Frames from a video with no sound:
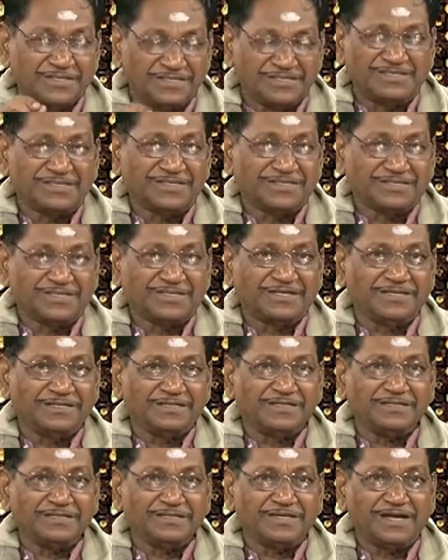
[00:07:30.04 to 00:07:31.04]
சிந்தித்து
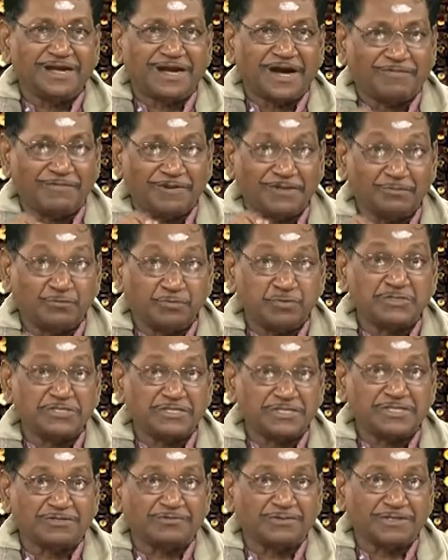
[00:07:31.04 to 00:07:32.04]
அவளை
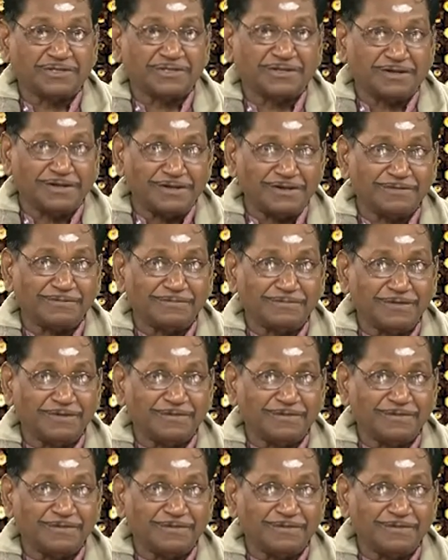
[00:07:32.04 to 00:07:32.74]
பூஜித்து வந்தால்